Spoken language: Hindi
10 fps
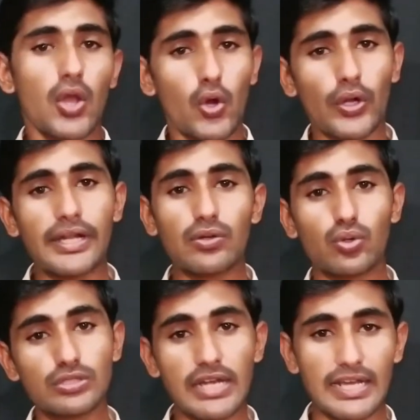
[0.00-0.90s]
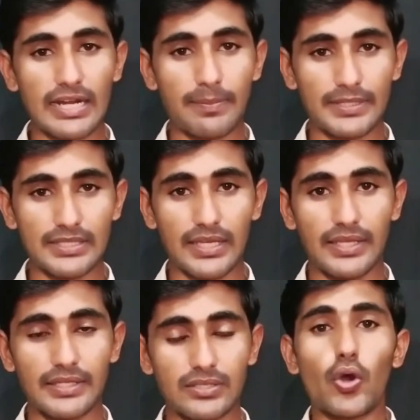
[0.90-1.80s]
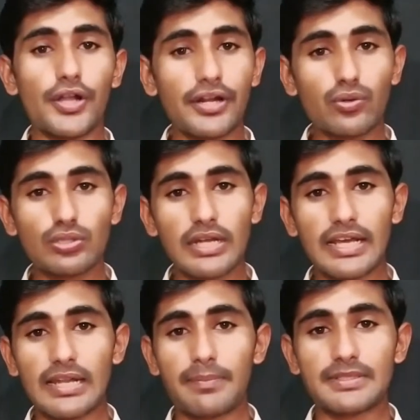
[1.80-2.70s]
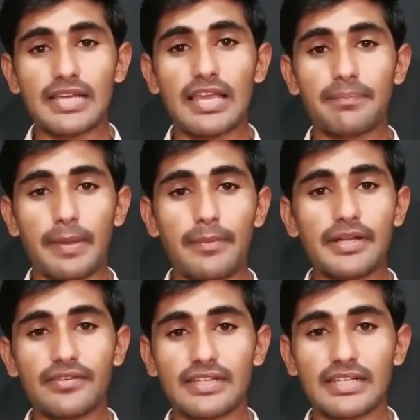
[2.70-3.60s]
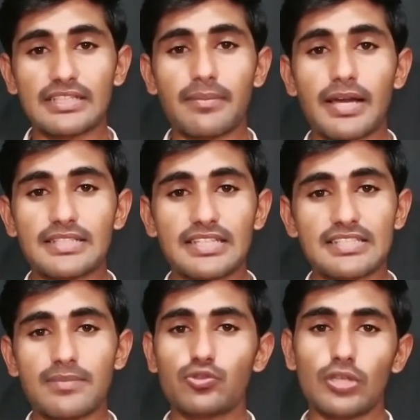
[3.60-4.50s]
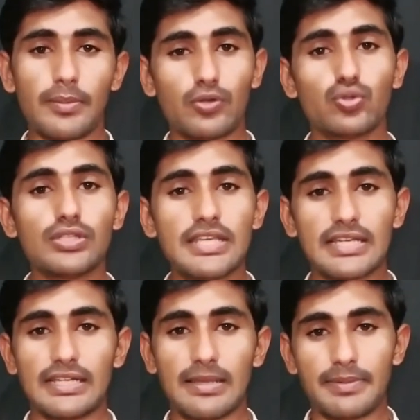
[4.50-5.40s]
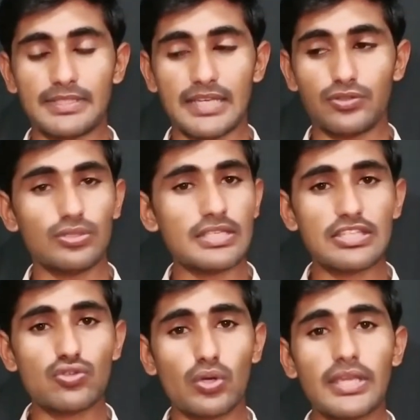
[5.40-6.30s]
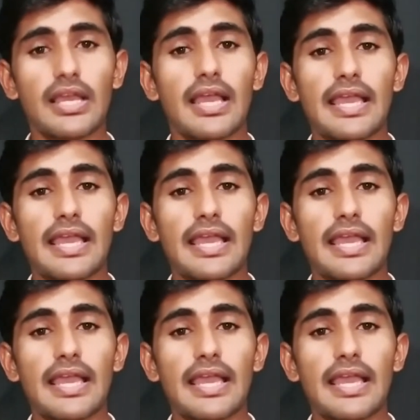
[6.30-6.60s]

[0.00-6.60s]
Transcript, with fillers: ऑर्डर खुद लगाना पड़ता है ऑर्डर खुद लगाना पड़ता है पेमेंट वगैरह कितना मार्जिन है सब कुछ हमें खुद ही करना पड़ता है तो ये चीज हो गई